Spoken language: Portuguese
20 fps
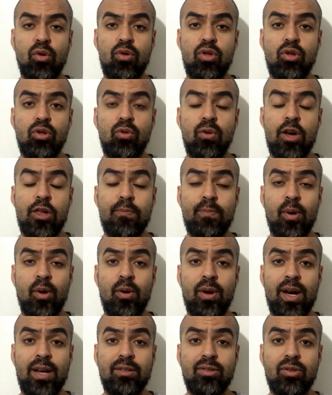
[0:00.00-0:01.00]
jogo de duas
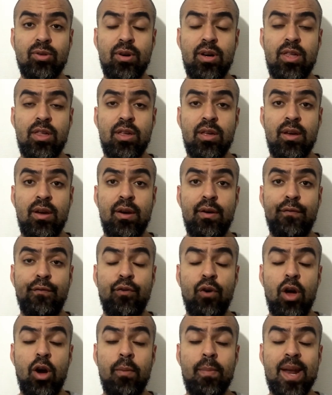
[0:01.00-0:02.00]
prorrogações,
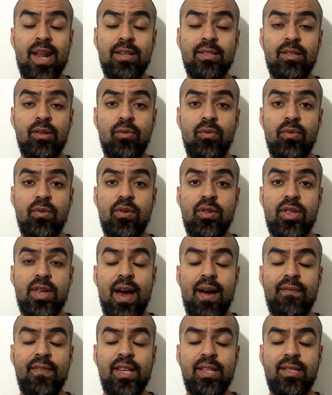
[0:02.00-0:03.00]
foi ao Brasil,
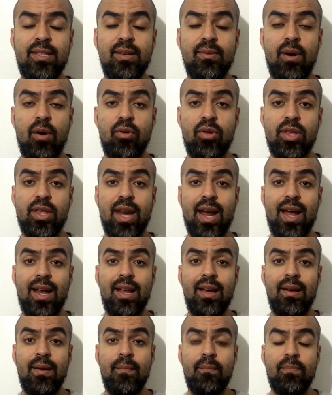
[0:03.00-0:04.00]
já venceu a
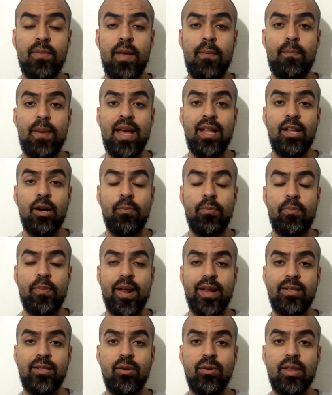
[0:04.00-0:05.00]
Austrália e perdeu para o
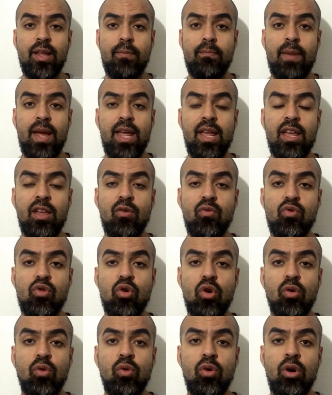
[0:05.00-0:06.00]
Brasil também em um
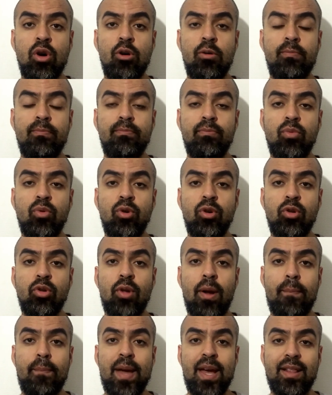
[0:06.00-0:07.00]
jogo
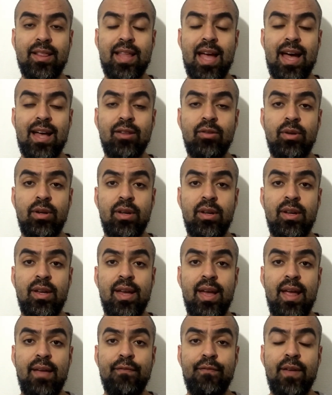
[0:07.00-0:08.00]
muito apertado.
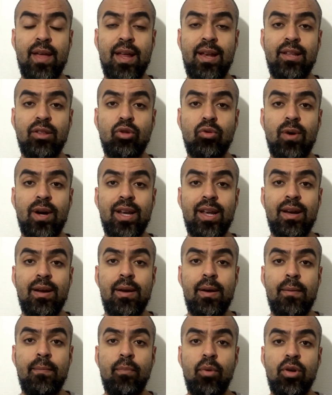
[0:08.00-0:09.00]
Enfim, a Lituânia
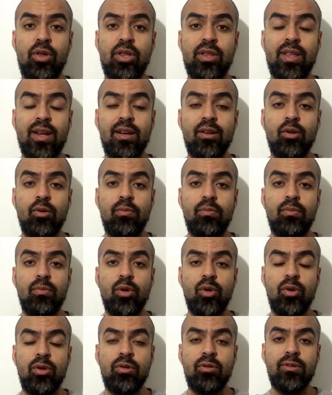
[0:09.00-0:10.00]
mostrando
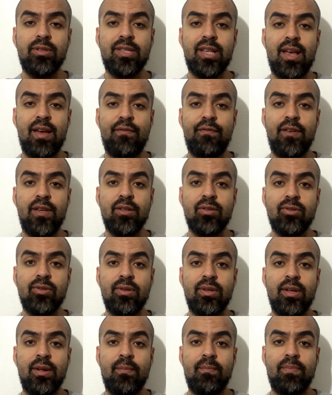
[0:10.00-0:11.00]
muito
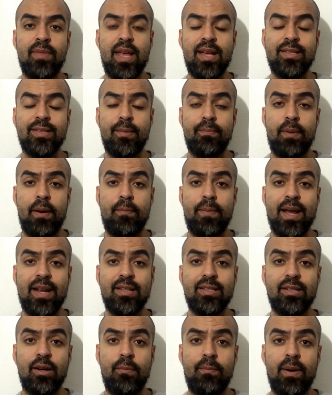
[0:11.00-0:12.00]
serviço nessa
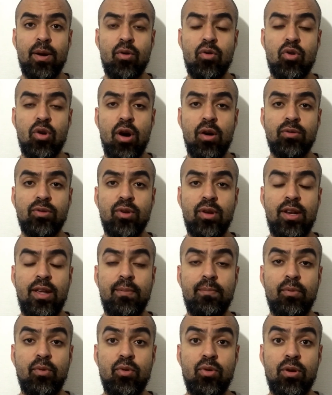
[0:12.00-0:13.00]
preparação para os Jogos
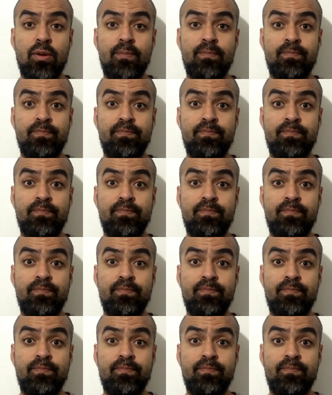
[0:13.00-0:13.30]
Olímpicos.